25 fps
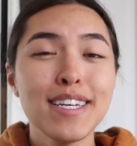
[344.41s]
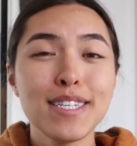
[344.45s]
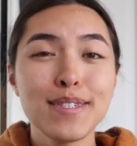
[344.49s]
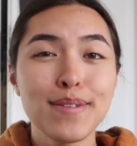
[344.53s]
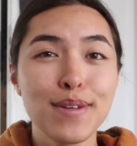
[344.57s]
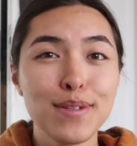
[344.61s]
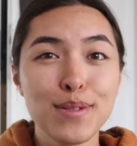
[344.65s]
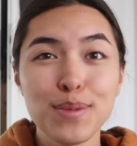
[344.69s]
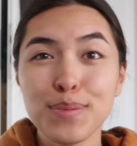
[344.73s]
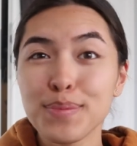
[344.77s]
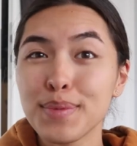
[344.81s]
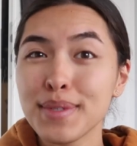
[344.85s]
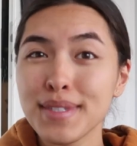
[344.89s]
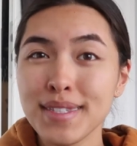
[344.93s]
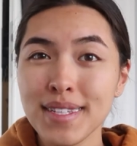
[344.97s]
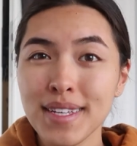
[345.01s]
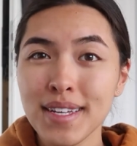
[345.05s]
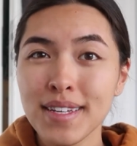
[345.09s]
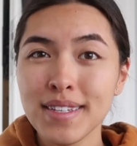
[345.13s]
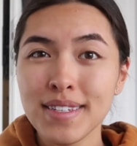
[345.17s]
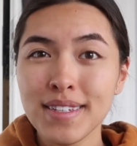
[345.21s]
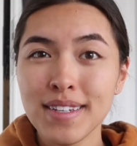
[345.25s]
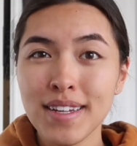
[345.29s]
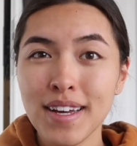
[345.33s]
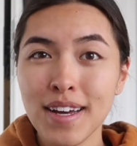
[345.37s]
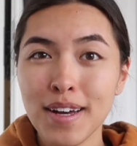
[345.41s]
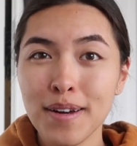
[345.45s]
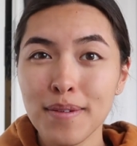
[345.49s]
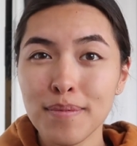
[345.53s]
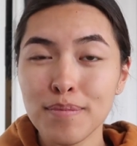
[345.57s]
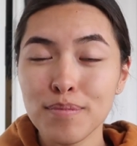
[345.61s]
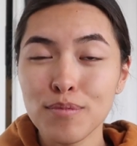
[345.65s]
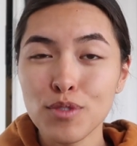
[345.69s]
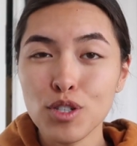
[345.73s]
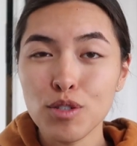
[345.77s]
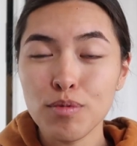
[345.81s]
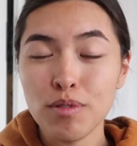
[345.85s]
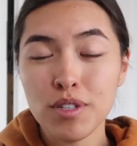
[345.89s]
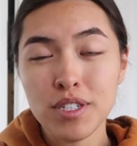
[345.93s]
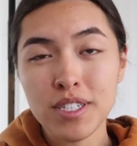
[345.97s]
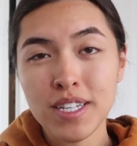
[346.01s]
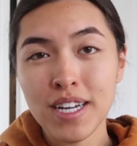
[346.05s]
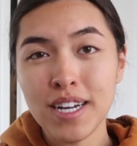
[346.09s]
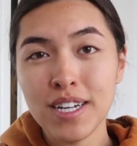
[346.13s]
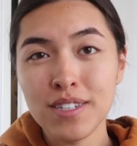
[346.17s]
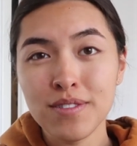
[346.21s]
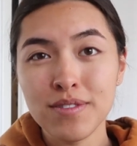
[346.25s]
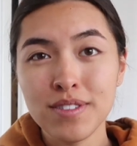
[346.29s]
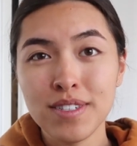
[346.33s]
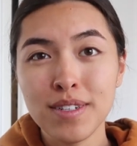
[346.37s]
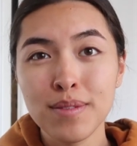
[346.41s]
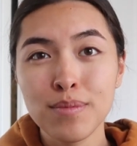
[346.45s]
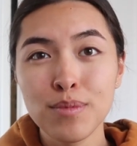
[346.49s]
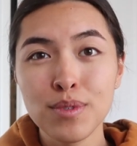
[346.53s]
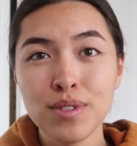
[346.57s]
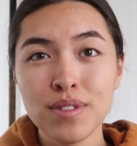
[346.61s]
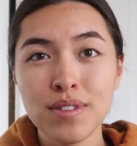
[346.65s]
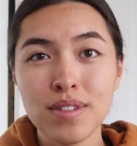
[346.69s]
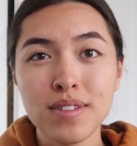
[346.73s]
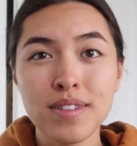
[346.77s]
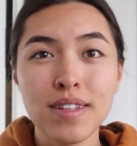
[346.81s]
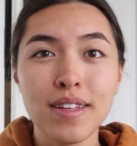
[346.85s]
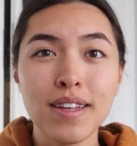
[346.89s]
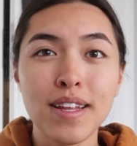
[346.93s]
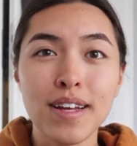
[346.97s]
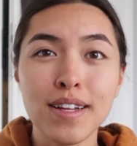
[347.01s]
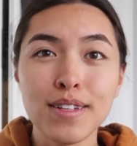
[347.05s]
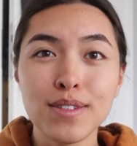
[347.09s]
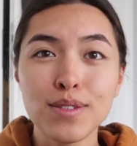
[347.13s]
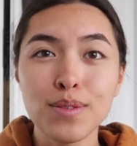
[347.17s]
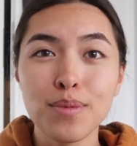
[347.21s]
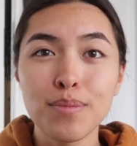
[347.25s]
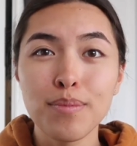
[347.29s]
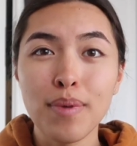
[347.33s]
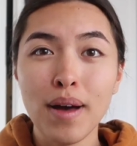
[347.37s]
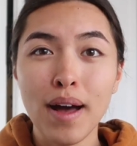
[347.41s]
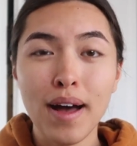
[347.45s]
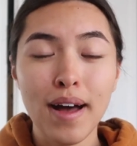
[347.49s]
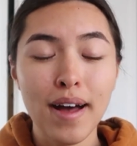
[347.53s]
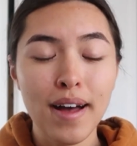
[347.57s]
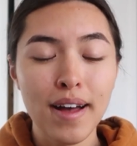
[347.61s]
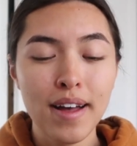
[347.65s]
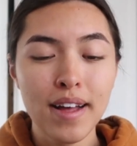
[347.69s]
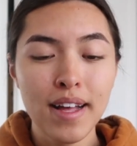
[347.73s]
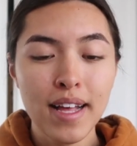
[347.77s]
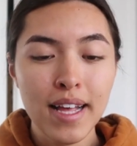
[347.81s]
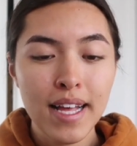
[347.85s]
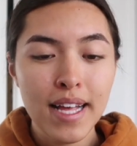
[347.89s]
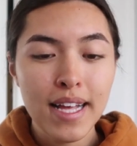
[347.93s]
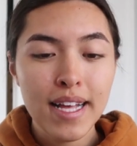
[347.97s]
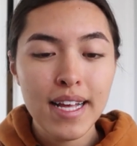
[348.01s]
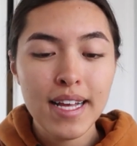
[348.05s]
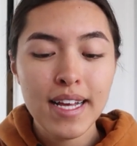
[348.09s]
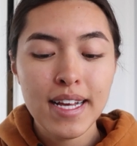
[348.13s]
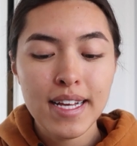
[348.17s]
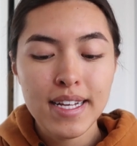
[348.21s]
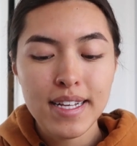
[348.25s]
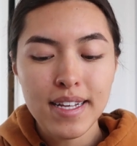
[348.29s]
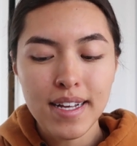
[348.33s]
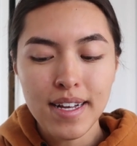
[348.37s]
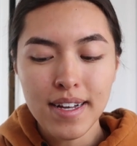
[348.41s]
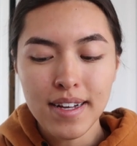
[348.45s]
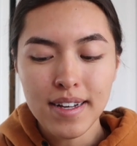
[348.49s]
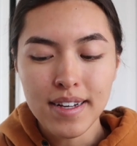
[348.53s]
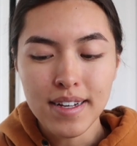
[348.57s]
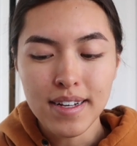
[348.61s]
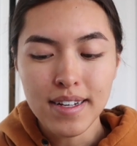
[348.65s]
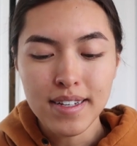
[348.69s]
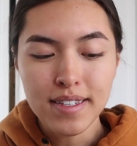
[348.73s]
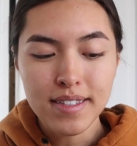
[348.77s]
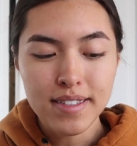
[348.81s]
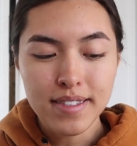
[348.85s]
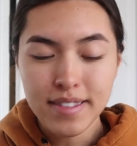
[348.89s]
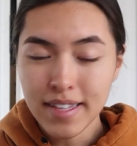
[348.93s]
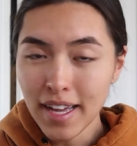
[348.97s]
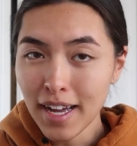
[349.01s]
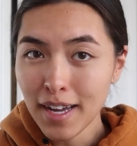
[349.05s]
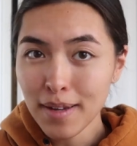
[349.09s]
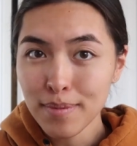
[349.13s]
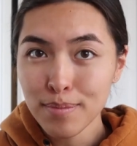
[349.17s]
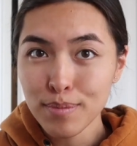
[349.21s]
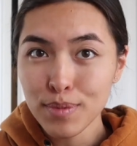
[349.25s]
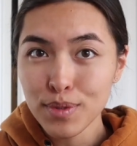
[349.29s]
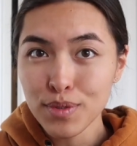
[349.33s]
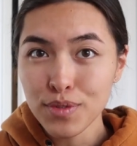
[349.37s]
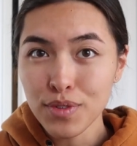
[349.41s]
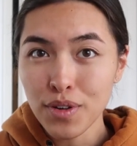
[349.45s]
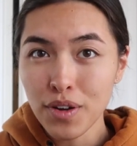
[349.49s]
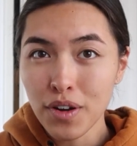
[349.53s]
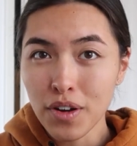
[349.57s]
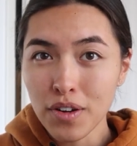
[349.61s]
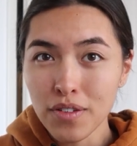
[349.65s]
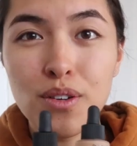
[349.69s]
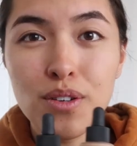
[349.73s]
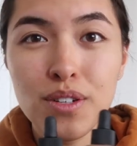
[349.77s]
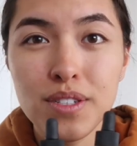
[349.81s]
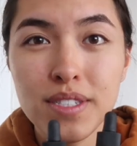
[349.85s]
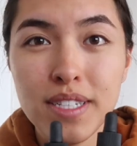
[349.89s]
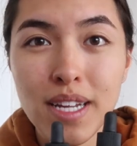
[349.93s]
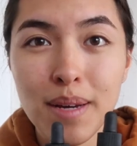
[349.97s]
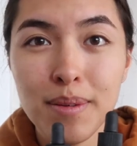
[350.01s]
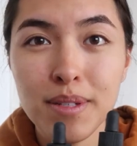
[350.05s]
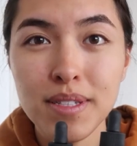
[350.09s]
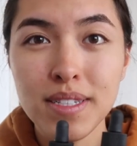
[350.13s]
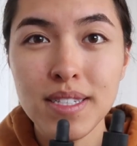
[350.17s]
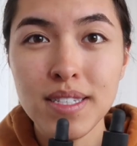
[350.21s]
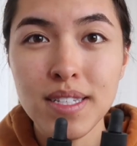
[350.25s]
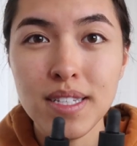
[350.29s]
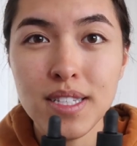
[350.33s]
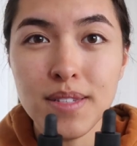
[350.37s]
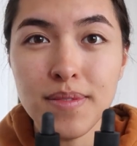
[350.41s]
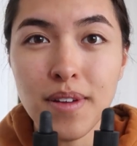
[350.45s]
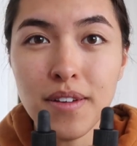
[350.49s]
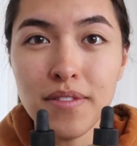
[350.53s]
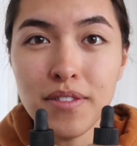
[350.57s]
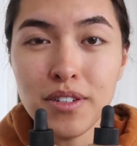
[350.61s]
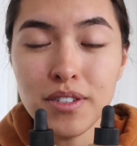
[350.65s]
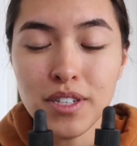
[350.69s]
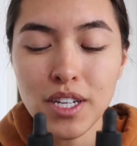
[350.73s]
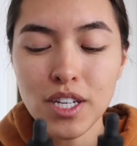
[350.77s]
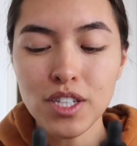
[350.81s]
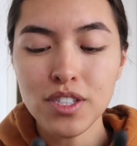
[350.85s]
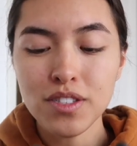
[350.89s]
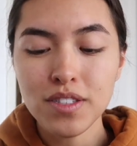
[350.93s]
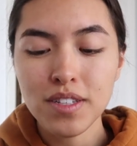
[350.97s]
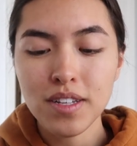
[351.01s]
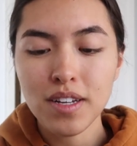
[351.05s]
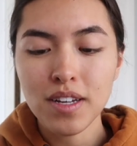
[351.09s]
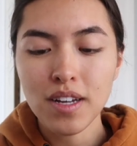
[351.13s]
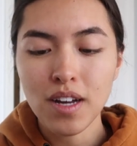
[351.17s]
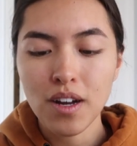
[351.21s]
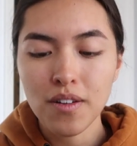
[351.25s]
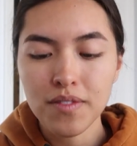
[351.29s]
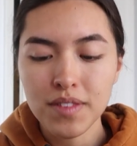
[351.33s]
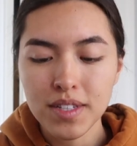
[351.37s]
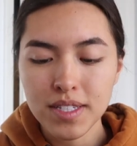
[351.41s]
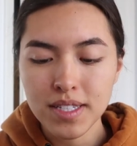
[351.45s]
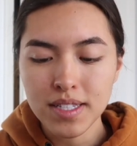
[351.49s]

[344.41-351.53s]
Es war so ein bisschen ähm, spontan und da musste ich dann halt so ein paar äh, Sachen besorgen. Und da habe ich diese zwei Foundations gekauft.